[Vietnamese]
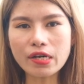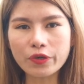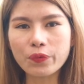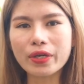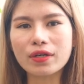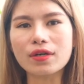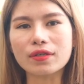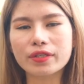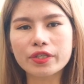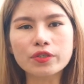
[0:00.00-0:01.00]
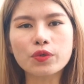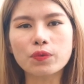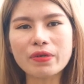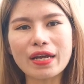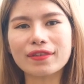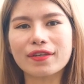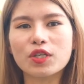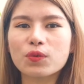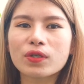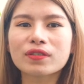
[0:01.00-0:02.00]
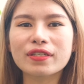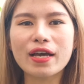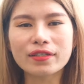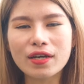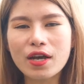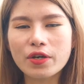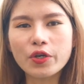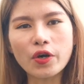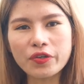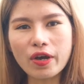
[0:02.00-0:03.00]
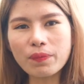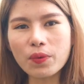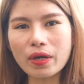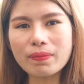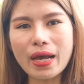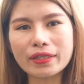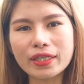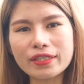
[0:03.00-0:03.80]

đầy quyền lực nhưng cũng đầy tình yêu thương đến đội nhóm của các bạn.